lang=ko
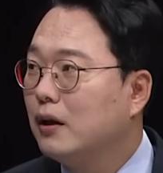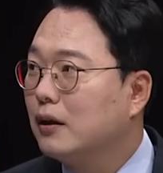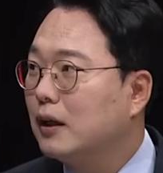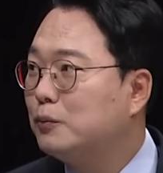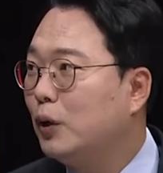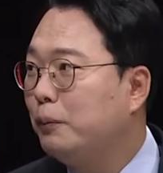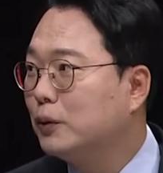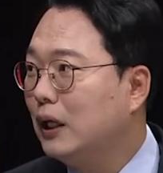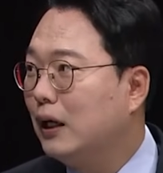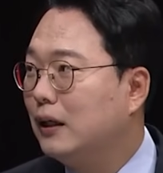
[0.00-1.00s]
그러니까
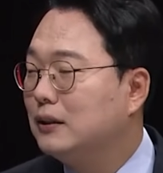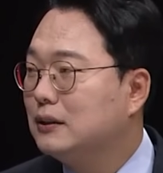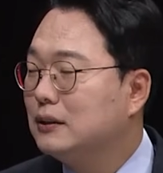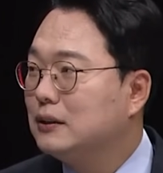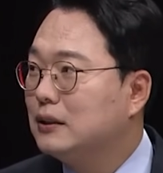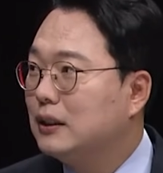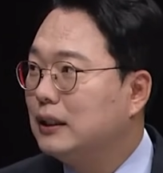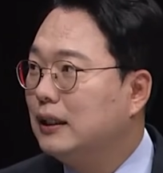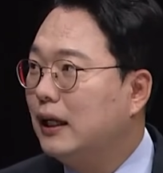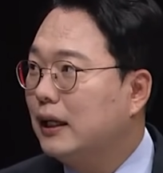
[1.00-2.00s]
무엇보다
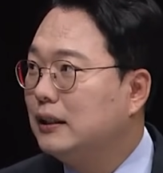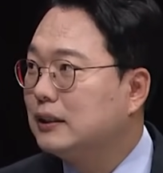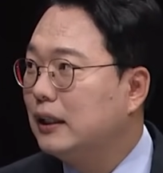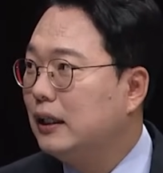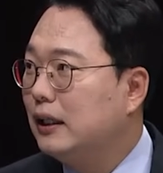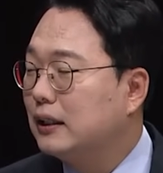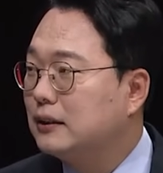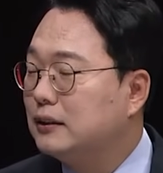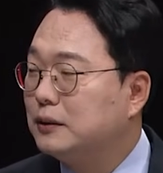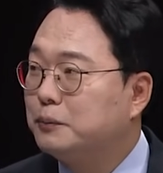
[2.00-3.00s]
옛날에 이제
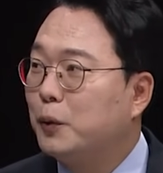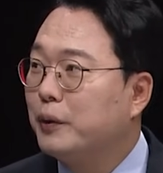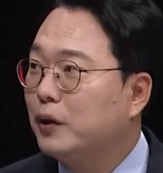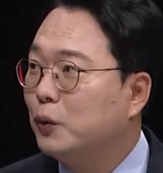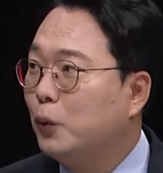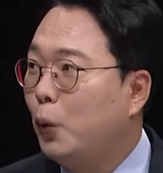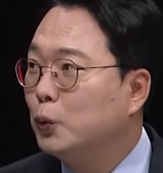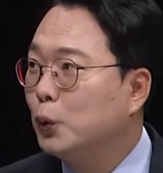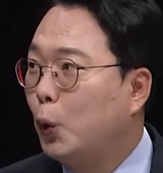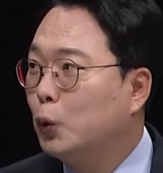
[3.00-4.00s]
그 보면 홍,
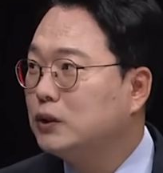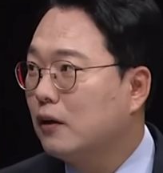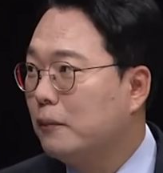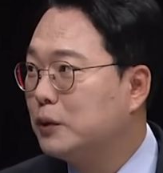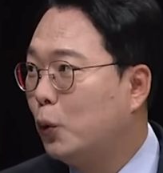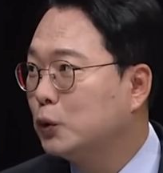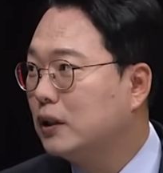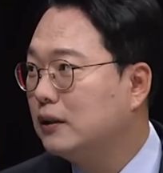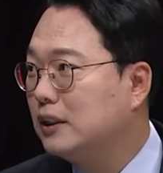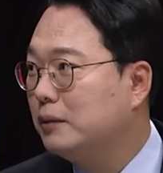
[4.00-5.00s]
노홍철 없는
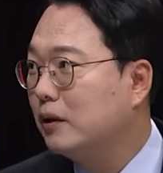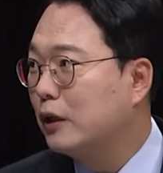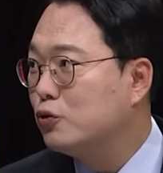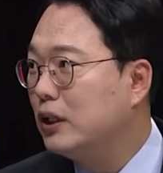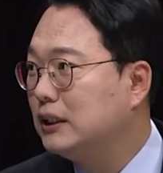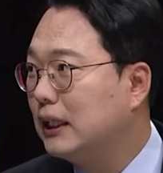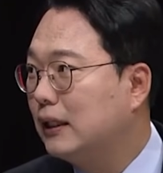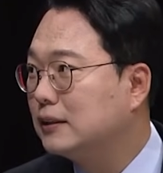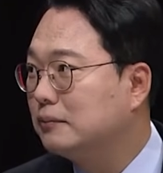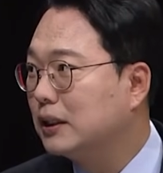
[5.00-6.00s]
홍철 팀 이런 게 유행이지
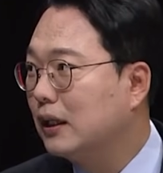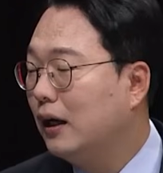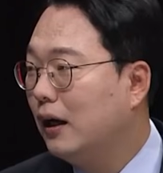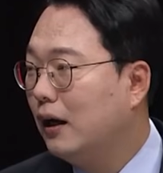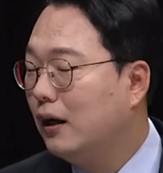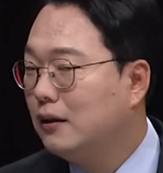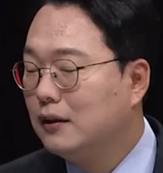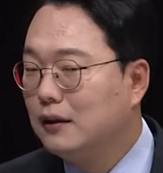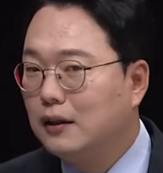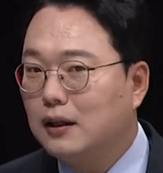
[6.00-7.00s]
않았습니까? 예, 그러니까 예.
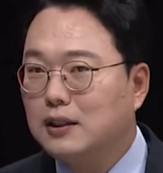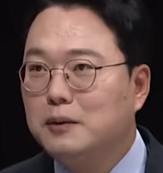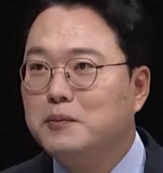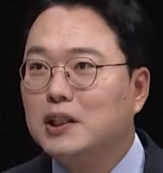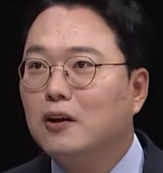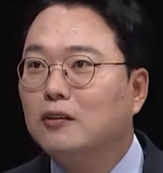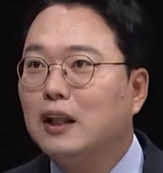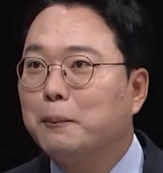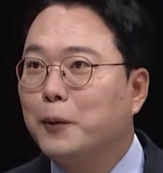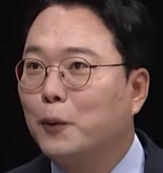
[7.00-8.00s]
그러니까 김기현
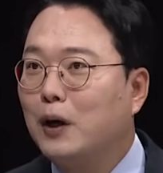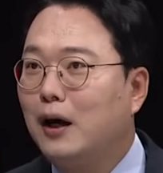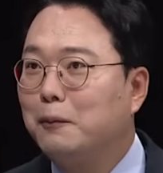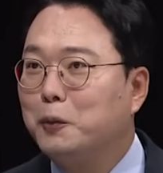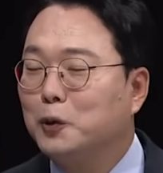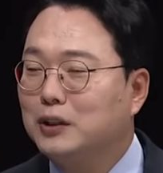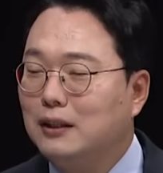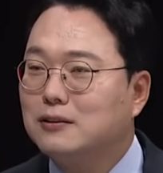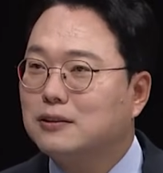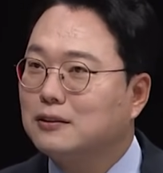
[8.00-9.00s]
대표가 뭐
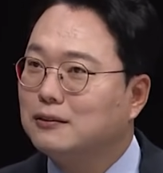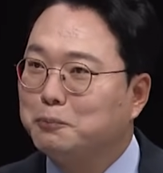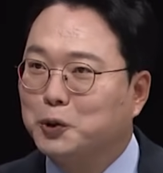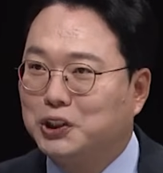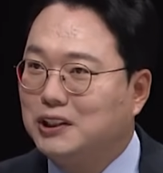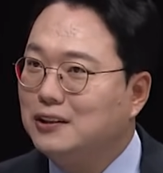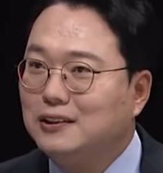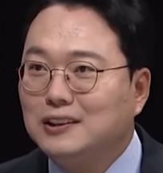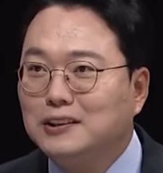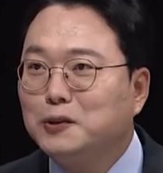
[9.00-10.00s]
텐트를 뭐
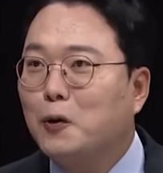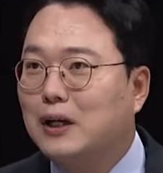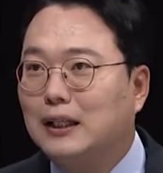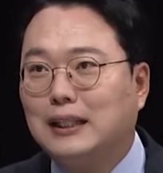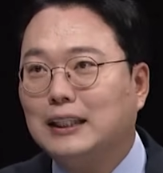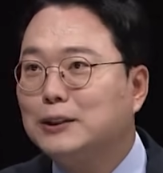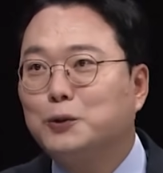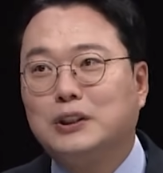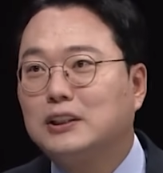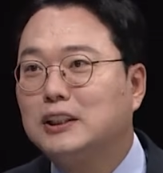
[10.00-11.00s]
치는 것까지 하실 수
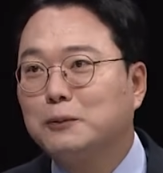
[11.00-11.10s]
있을지